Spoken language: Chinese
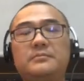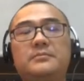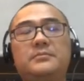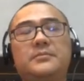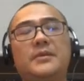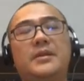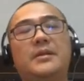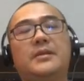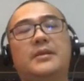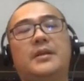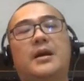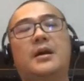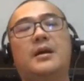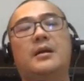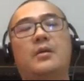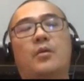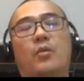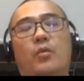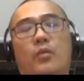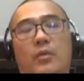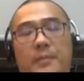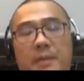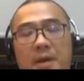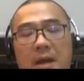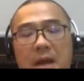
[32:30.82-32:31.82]
那
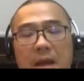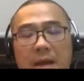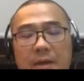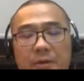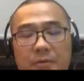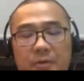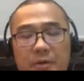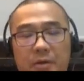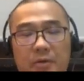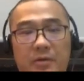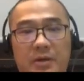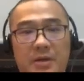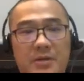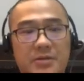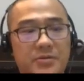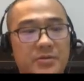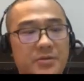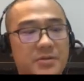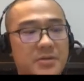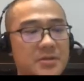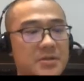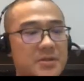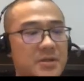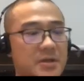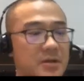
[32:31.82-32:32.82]
我们还有一块就
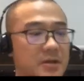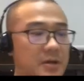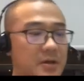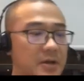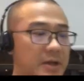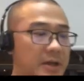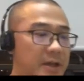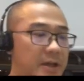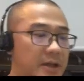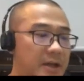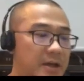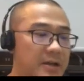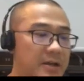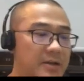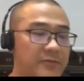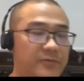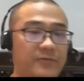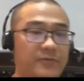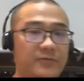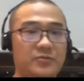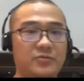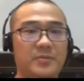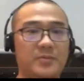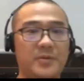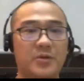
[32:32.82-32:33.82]
是这个 AI 的
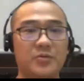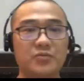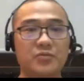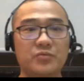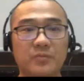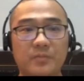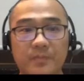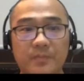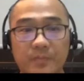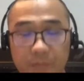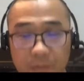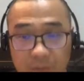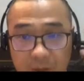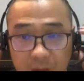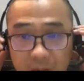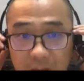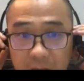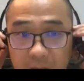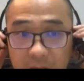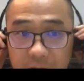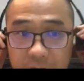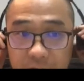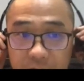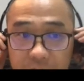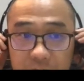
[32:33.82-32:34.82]
辅助标注，AI
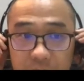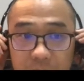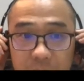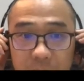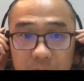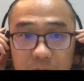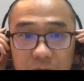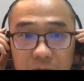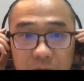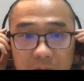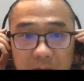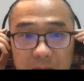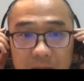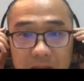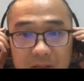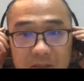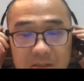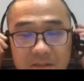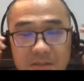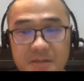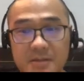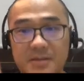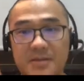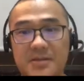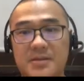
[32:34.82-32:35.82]
的辅助标注呢，其
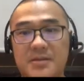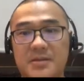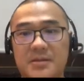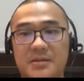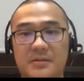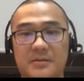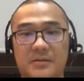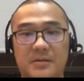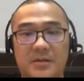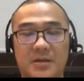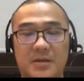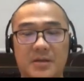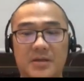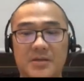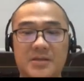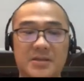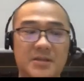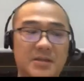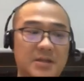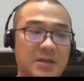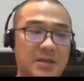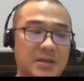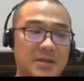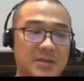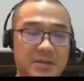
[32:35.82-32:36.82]
实是呃现
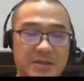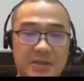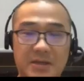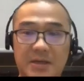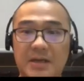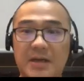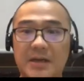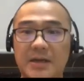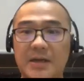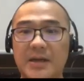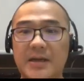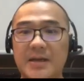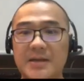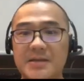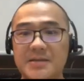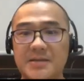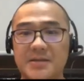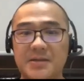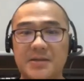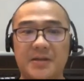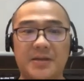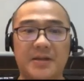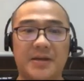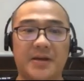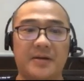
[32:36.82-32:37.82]
在才刚刚开始
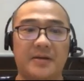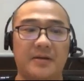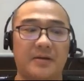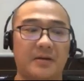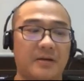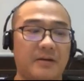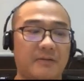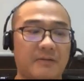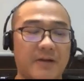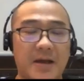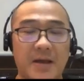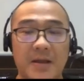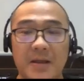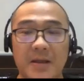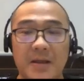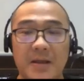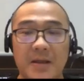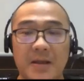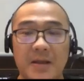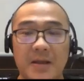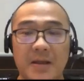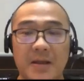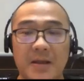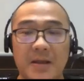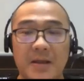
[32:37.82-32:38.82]
一点，好吧，
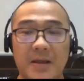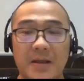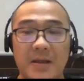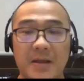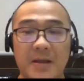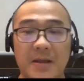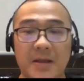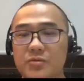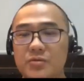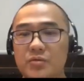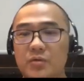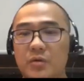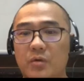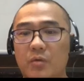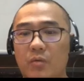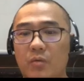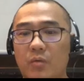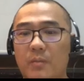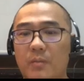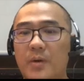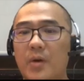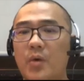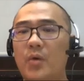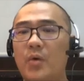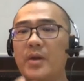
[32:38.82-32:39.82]
嗯，就是说我
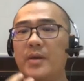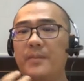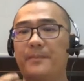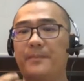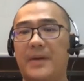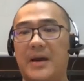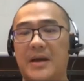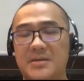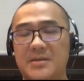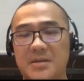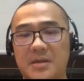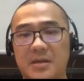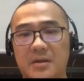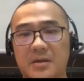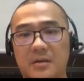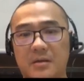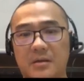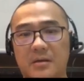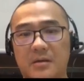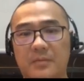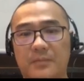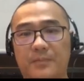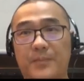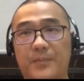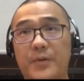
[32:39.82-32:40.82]
们会把这
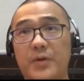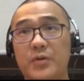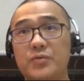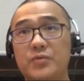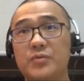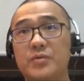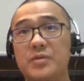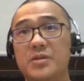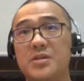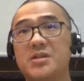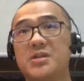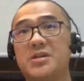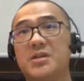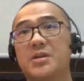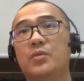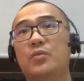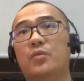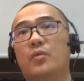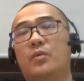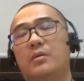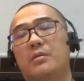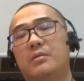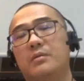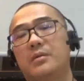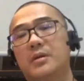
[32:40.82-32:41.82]
个标注的结
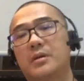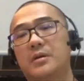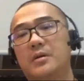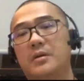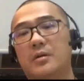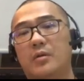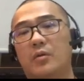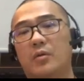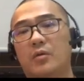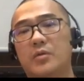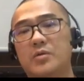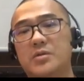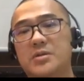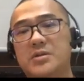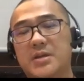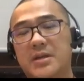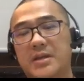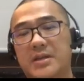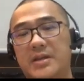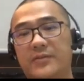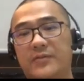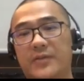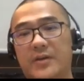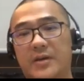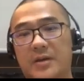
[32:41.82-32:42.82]
果，我这个
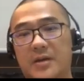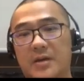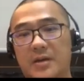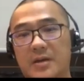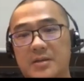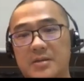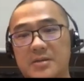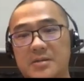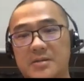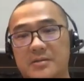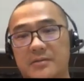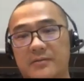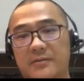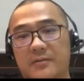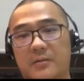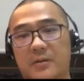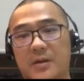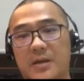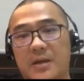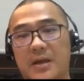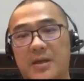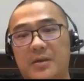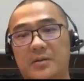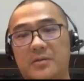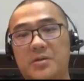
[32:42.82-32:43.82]
地方可能只是画
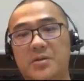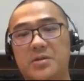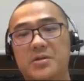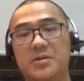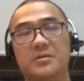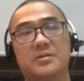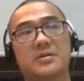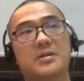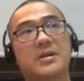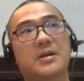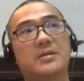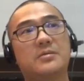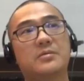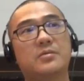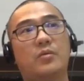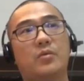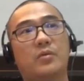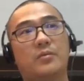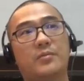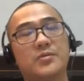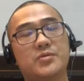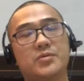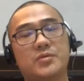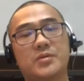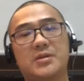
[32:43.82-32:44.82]
了 annotation，但我
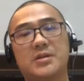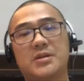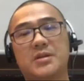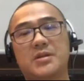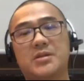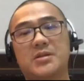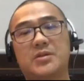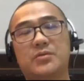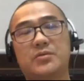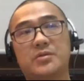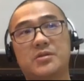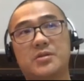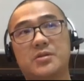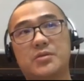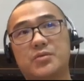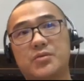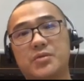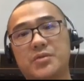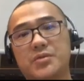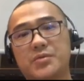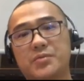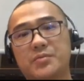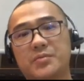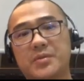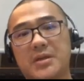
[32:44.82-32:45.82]
们说的这个结果是
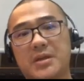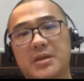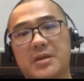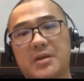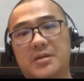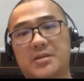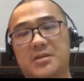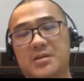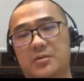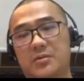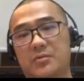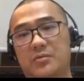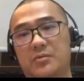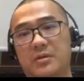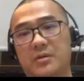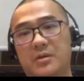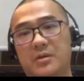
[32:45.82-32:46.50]
最终的一个结果，